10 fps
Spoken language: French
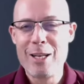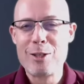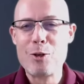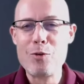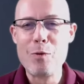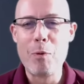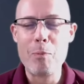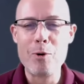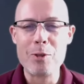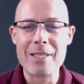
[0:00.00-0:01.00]
Ce que je vous
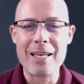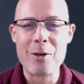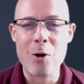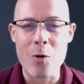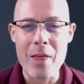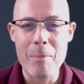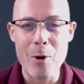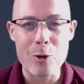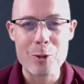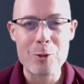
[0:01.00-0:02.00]
propose, c'est qu'on
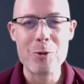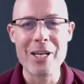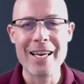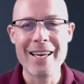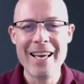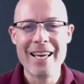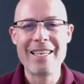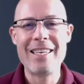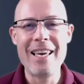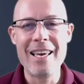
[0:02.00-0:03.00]
aborde le sujet
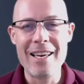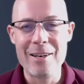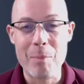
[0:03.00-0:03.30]
qui est euh,